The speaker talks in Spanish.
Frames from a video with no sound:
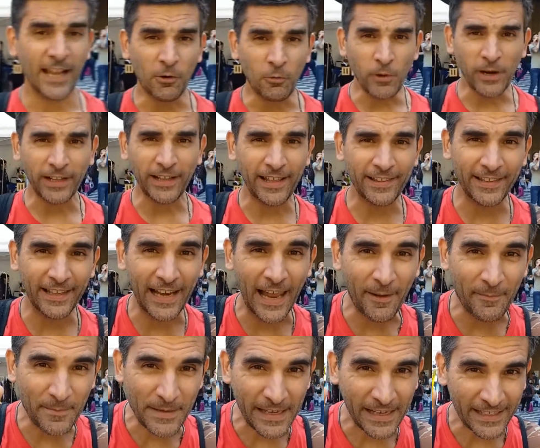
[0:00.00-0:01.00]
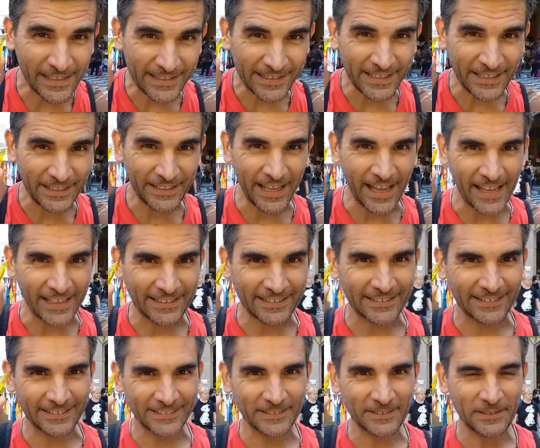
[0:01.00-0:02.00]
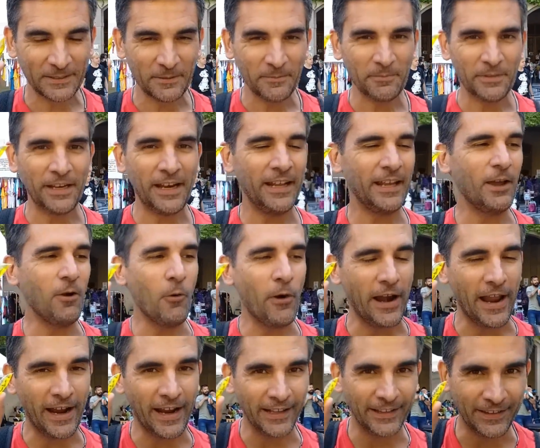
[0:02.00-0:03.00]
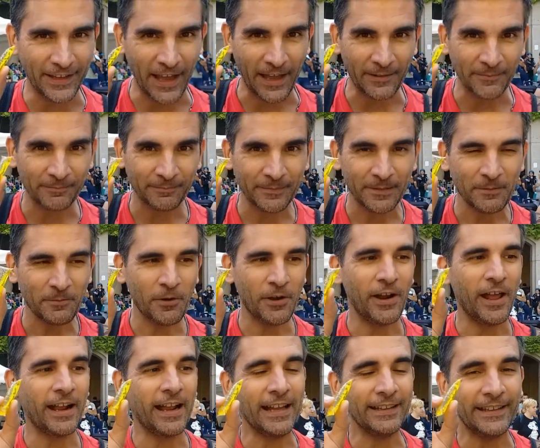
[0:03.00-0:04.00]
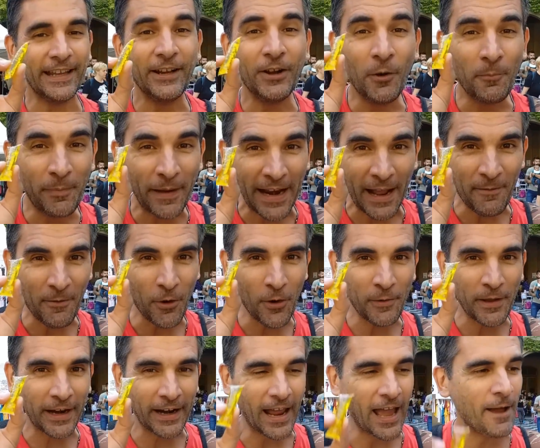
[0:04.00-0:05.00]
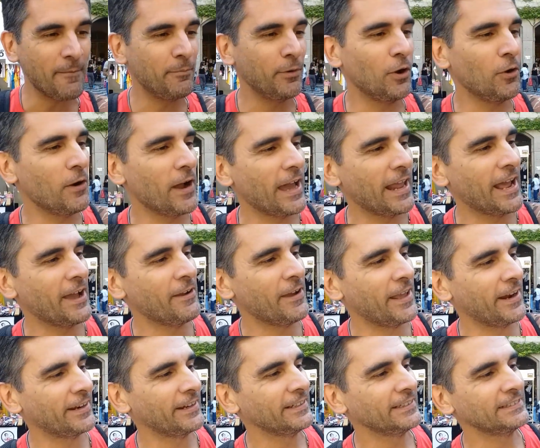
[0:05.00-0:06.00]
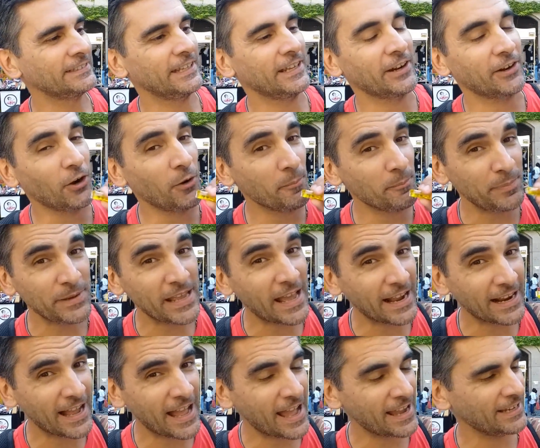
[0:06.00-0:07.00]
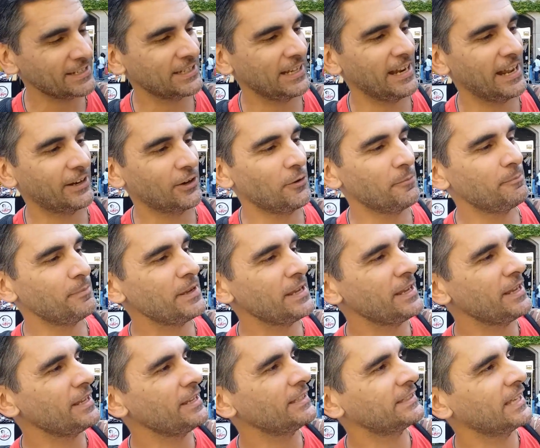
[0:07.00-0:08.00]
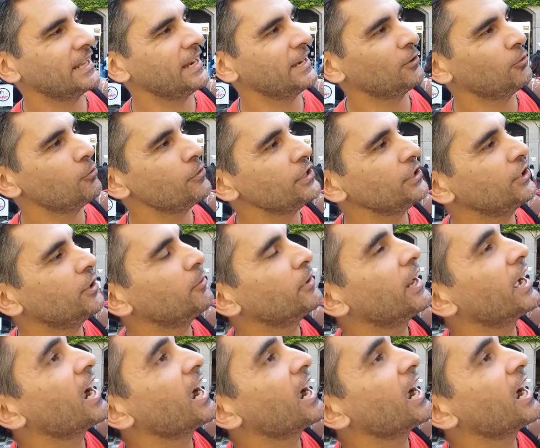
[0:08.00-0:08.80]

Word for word: acuerdan de las mielcitas? Miren qué buenas que están. Bueno. acá tengo para volver a probar. A ver, se rompí acá, que ya la rompí, y sale el juguito por